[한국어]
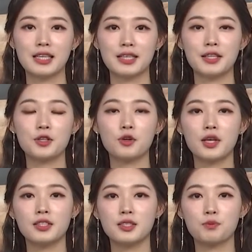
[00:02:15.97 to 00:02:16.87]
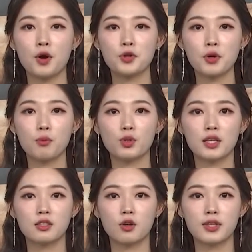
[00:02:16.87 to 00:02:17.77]
내년에는
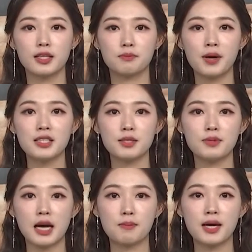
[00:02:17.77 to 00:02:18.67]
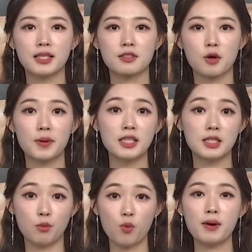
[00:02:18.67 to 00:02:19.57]
평년보다 늘어난 84만에서
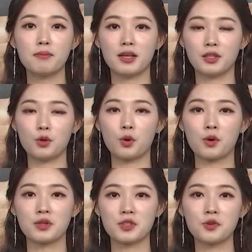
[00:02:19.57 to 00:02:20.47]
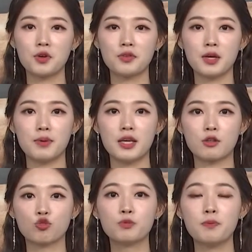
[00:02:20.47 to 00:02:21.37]
85만 마리로 전년 대비
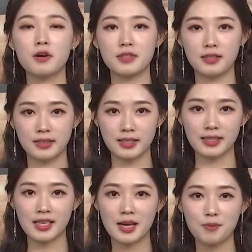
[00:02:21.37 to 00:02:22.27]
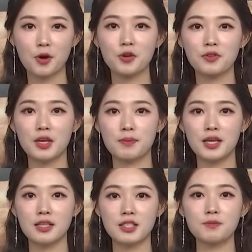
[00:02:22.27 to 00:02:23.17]
9%, 평년
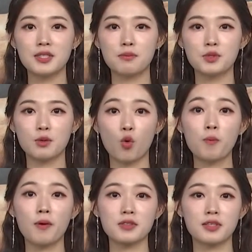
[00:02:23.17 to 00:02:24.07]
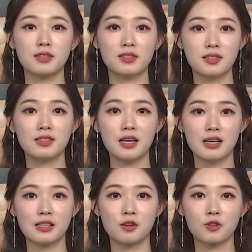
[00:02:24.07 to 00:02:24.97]
대비 13.5%
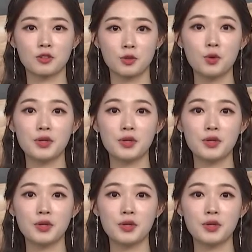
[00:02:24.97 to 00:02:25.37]
증가할 것으로